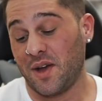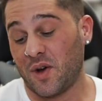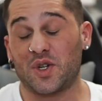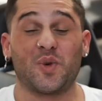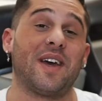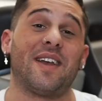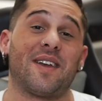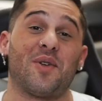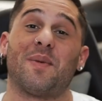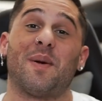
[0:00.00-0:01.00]
Os voy a leer
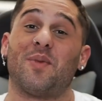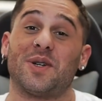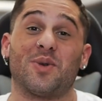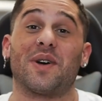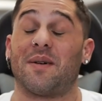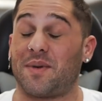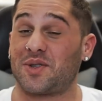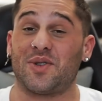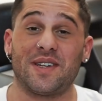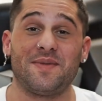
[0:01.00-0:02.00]
lo que me ha puesto cada
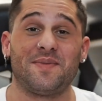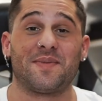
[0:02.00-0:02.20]
persona,